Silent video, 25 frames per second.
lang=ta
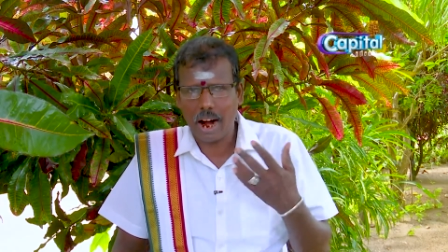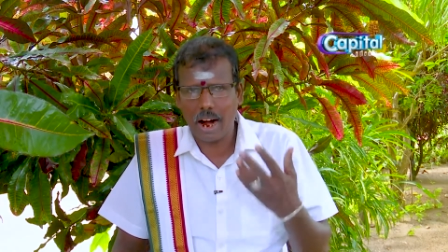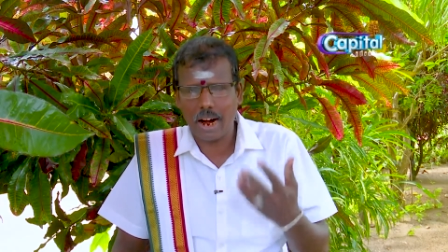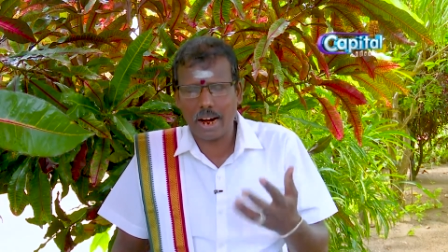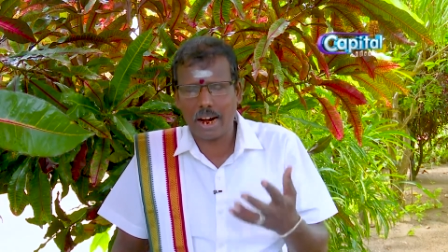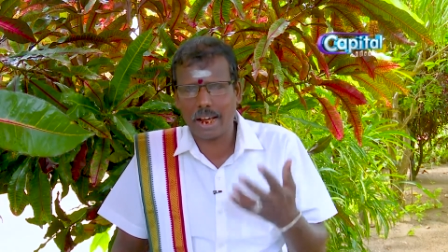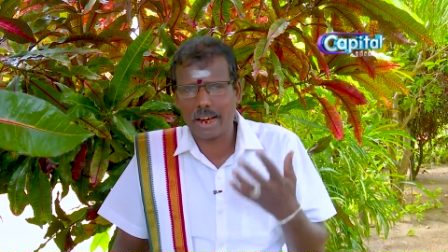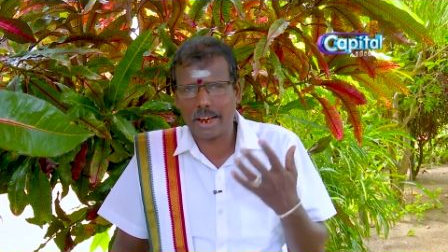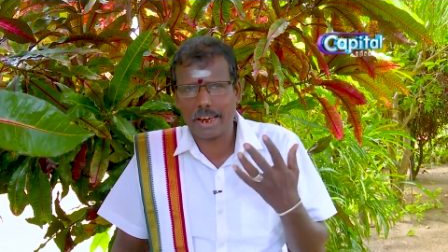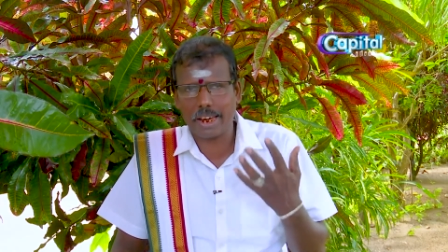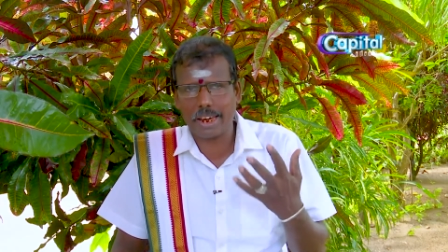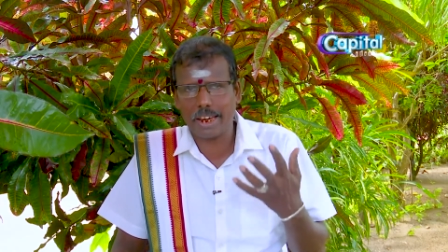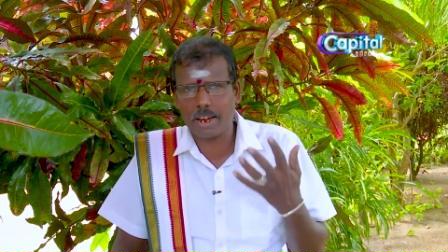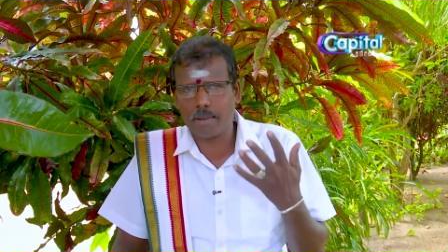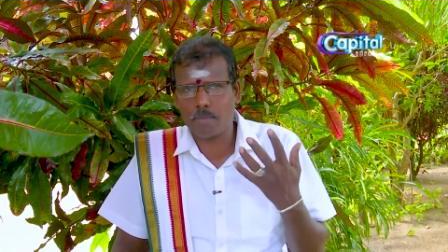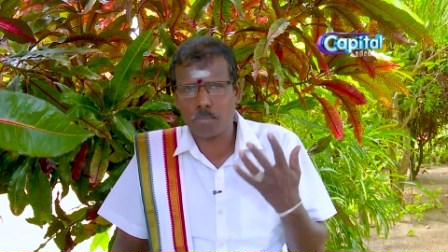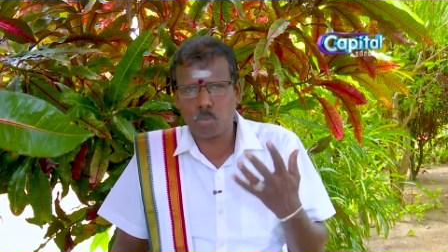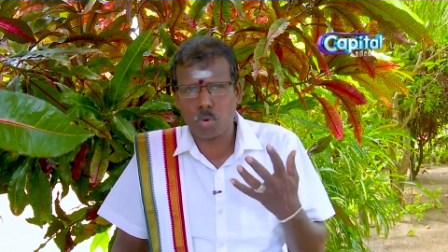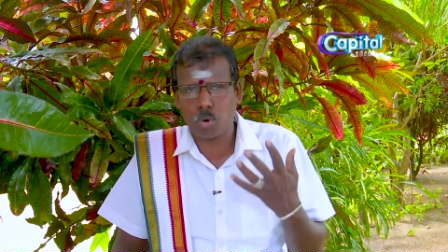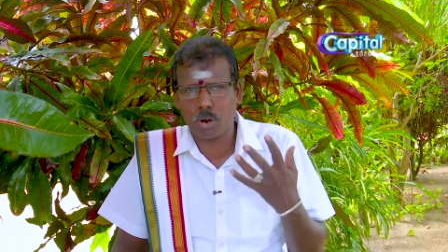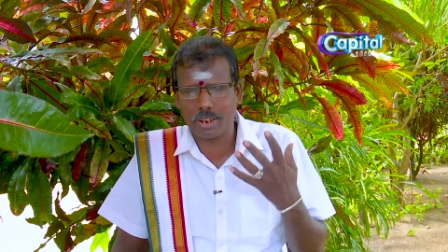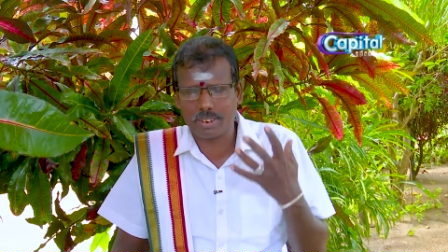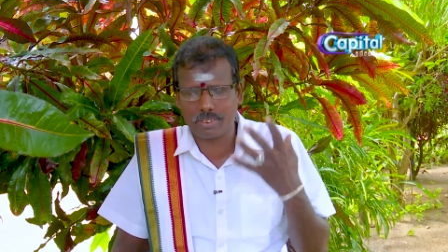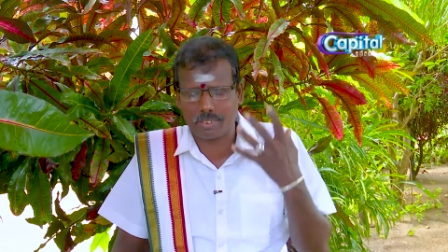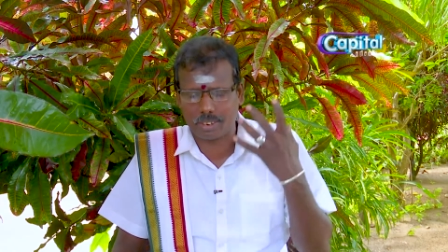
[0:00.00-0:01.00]
அழகிய
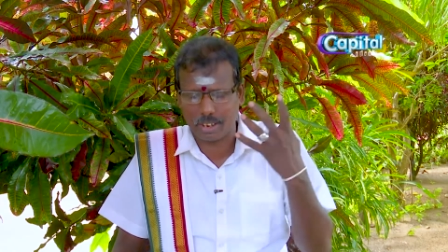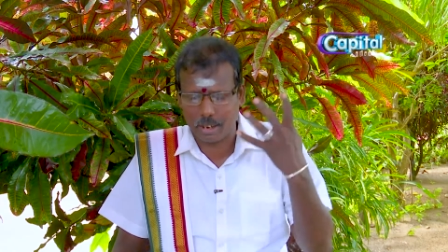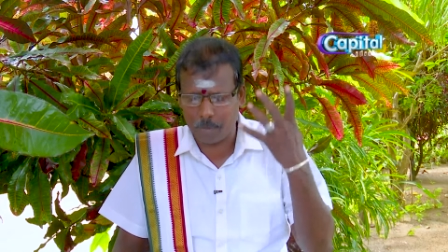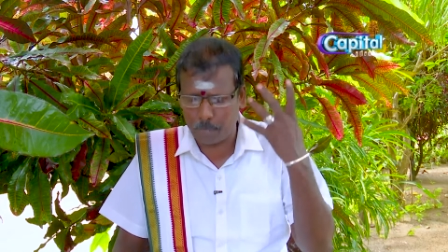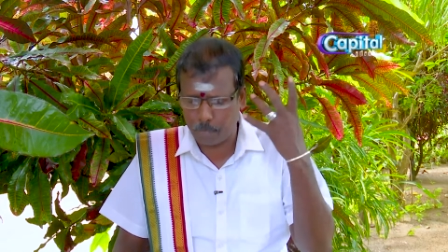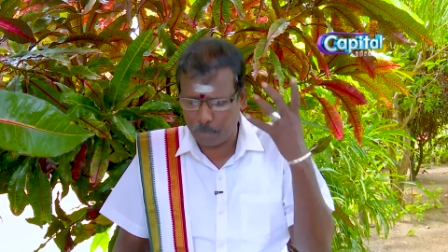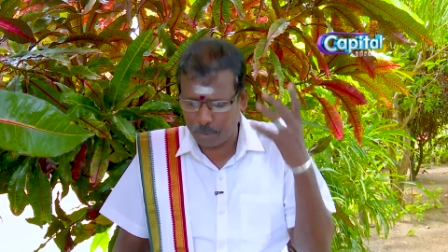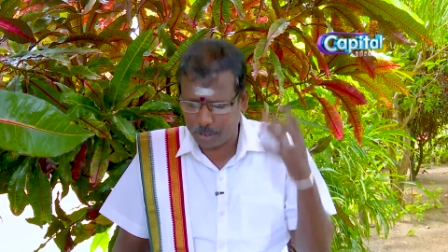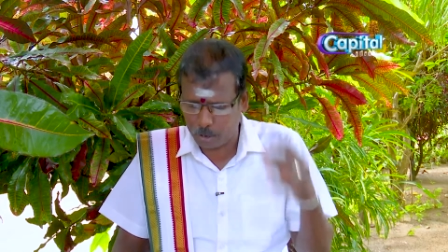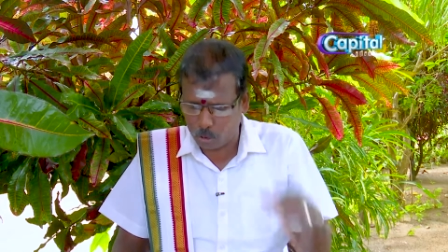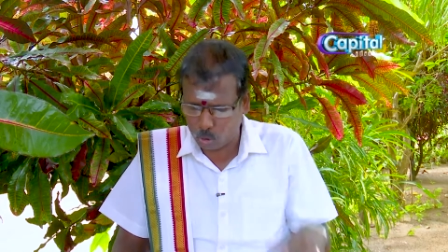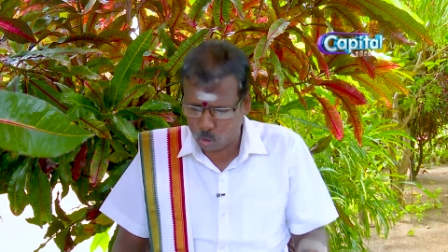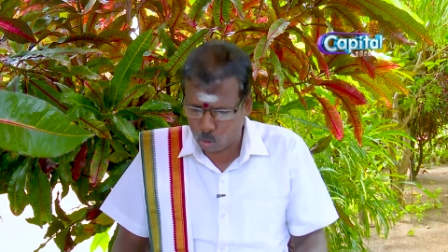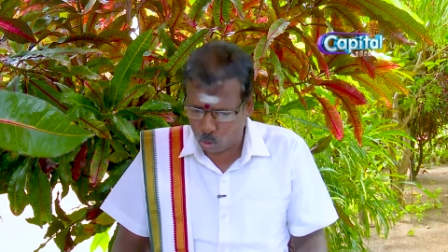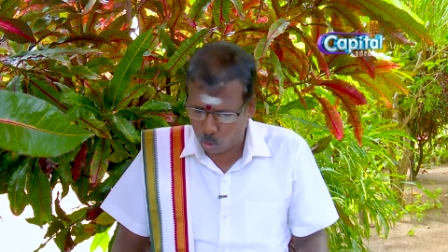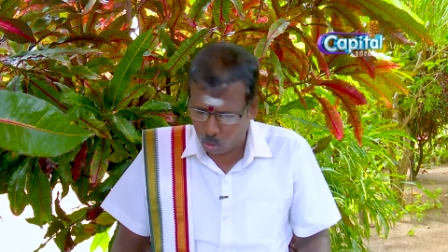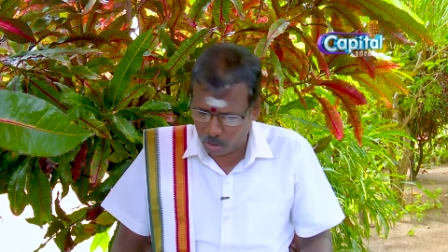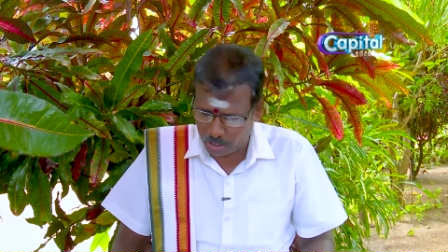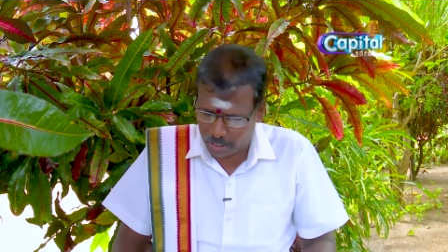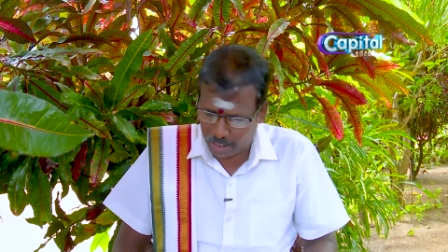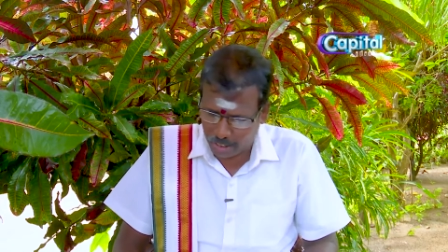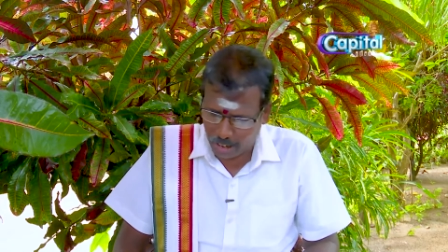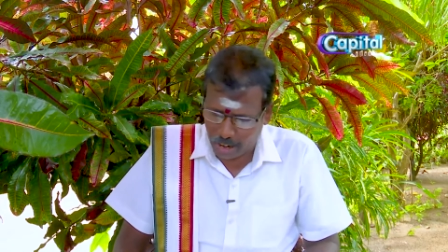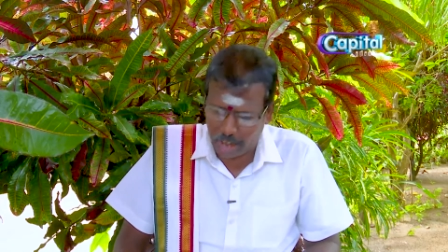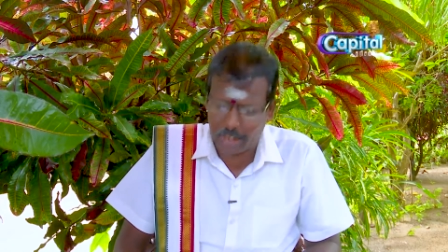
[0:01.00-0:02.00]
முகத்தை
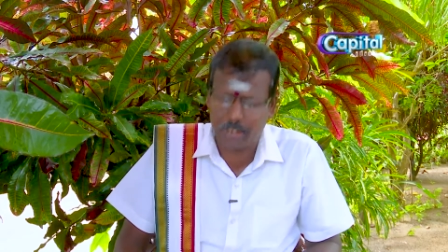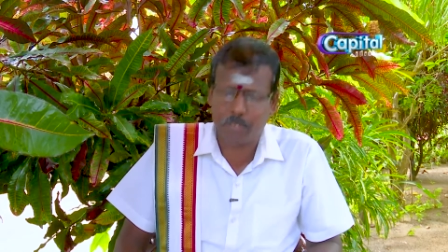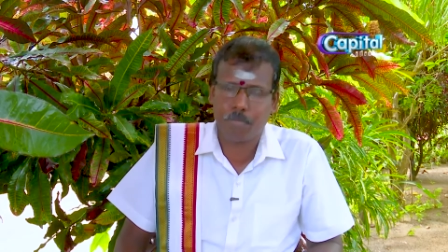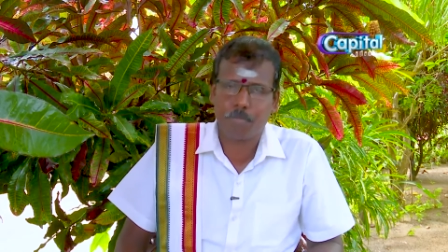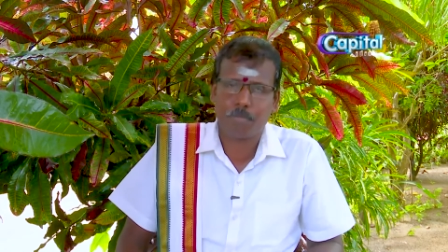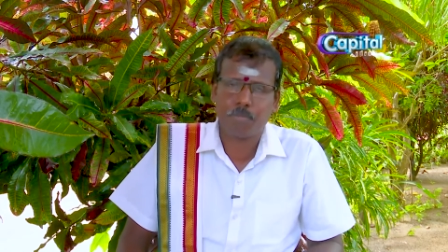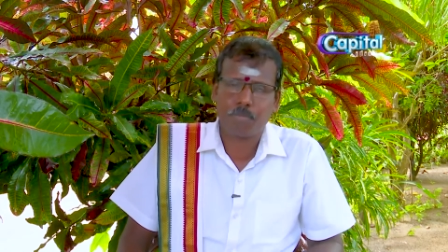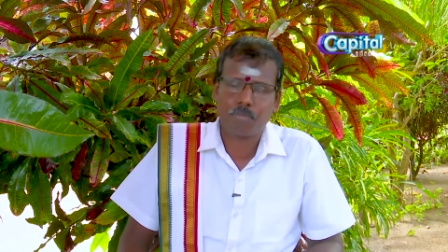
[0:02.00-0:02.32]
பெற்றுக்கொள்கிறாள்